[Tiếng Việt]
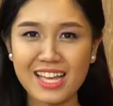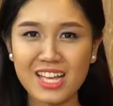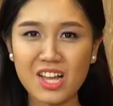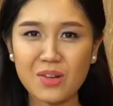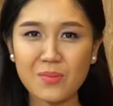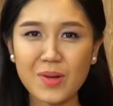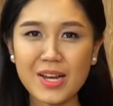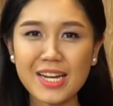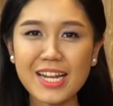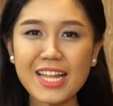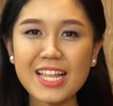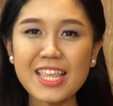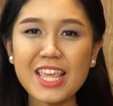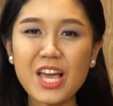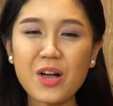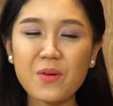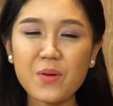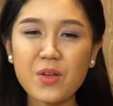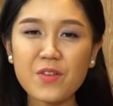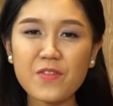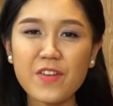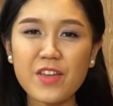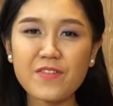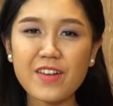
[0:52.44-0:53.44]
Ngọc Ánh kính chào
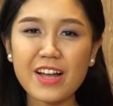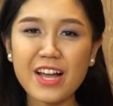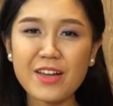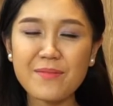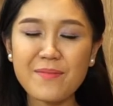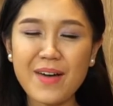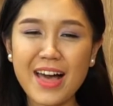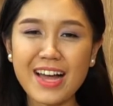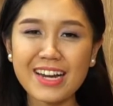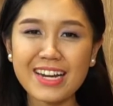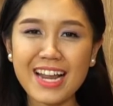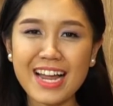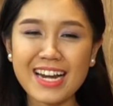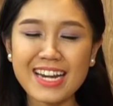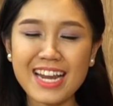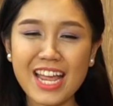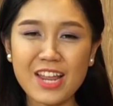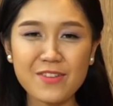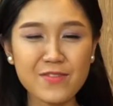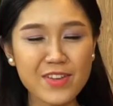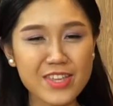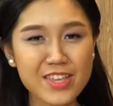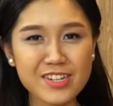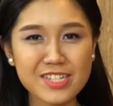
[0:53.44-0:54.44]
quý vị và các bạn đang
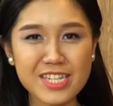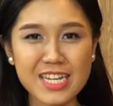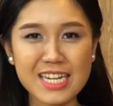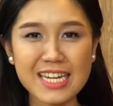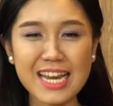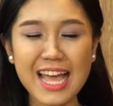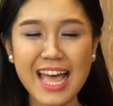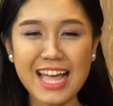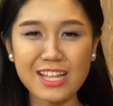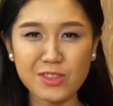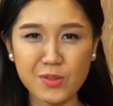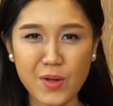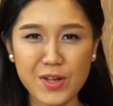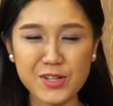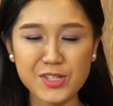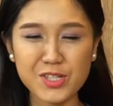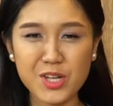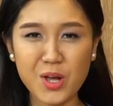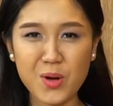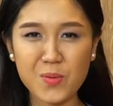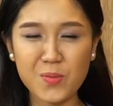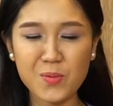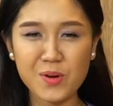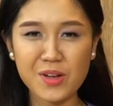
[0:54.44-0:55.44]
đến với chương trình An toàn
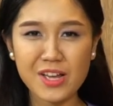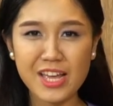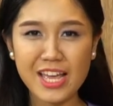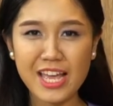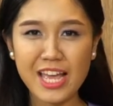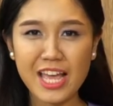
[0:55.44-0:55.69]
sống.